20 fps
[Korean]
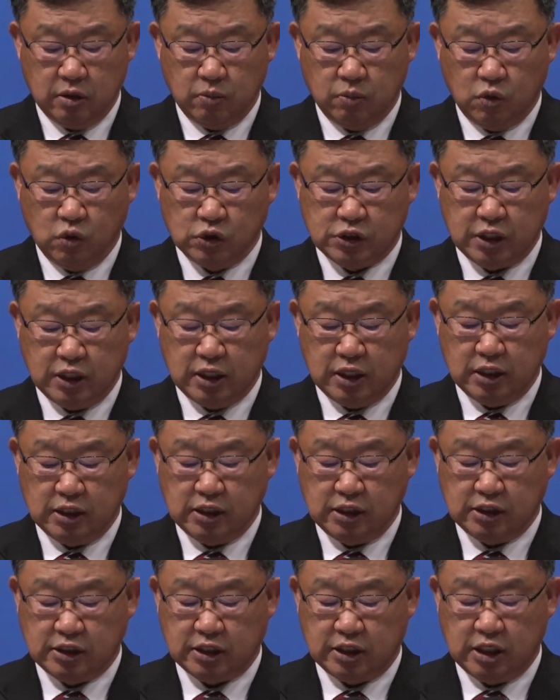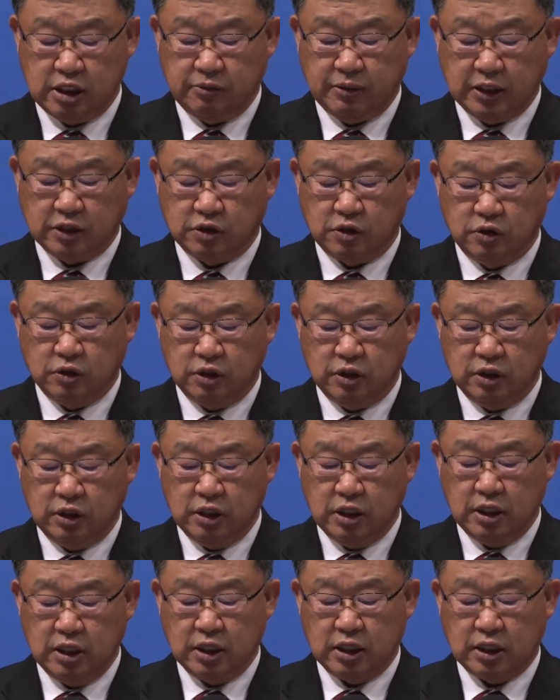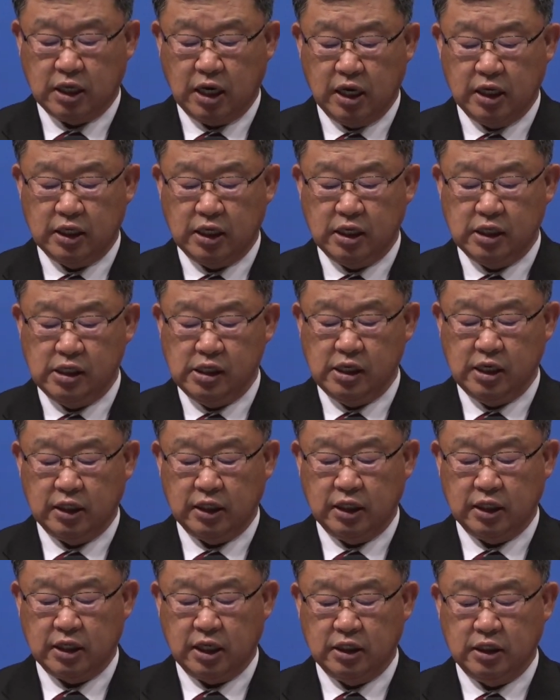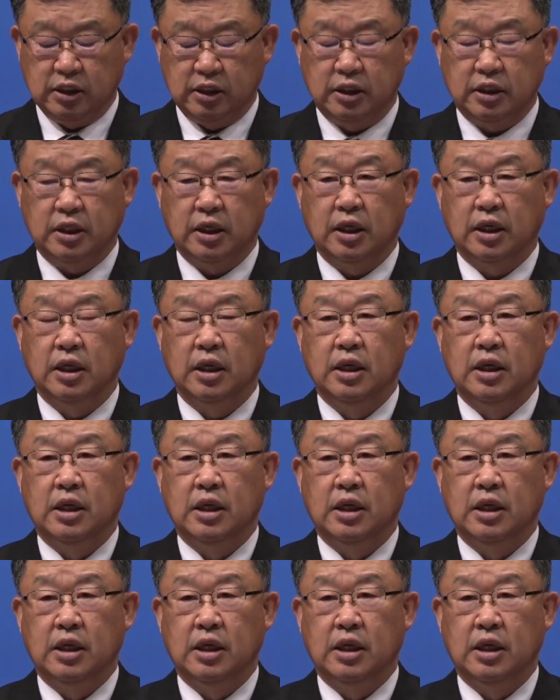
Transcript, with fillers: 모세와 이스라엘 백성은 가나안을 향해 가는 길에